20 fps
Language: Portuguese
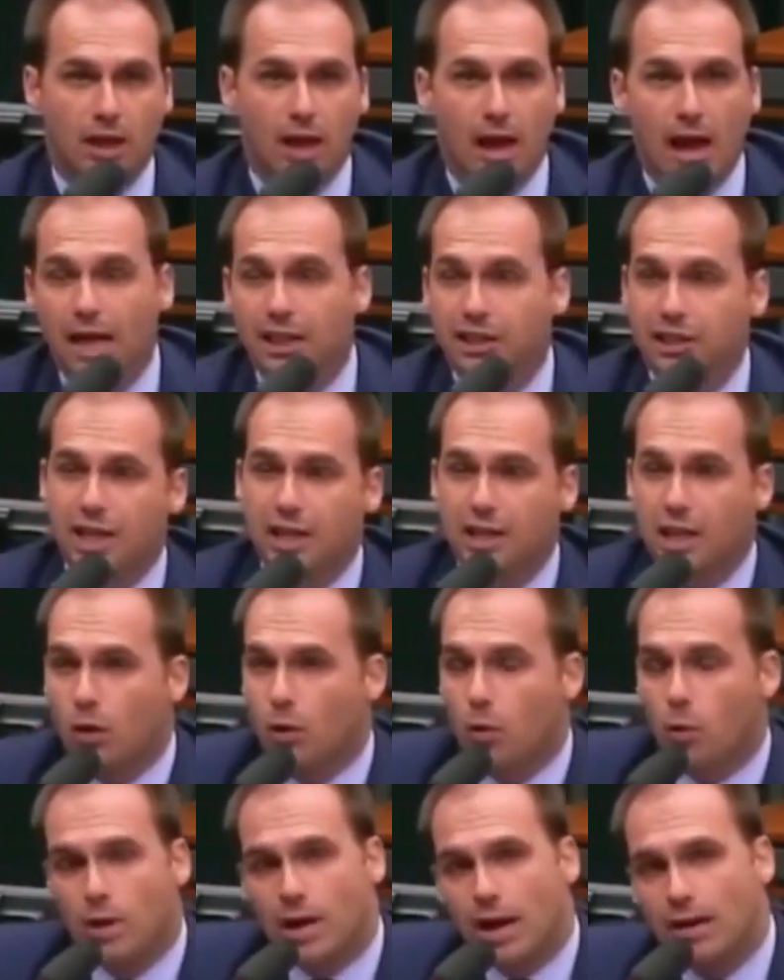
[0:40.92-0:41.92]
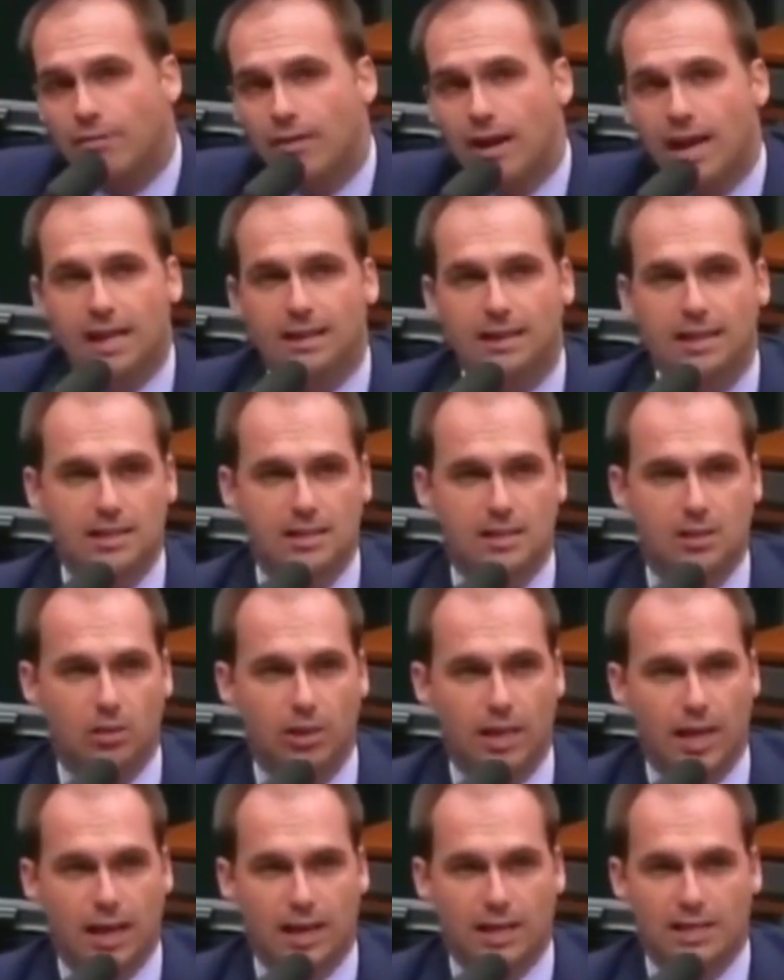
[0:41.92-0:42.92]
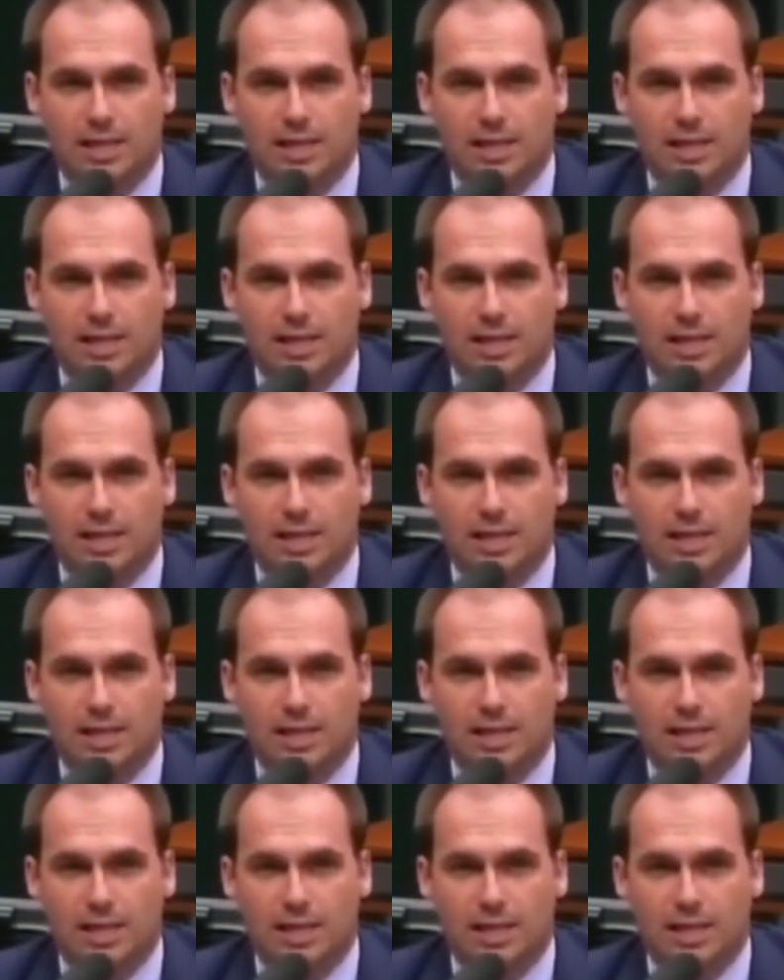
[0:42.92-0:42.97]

A esquerda nunca fala a intenção dela,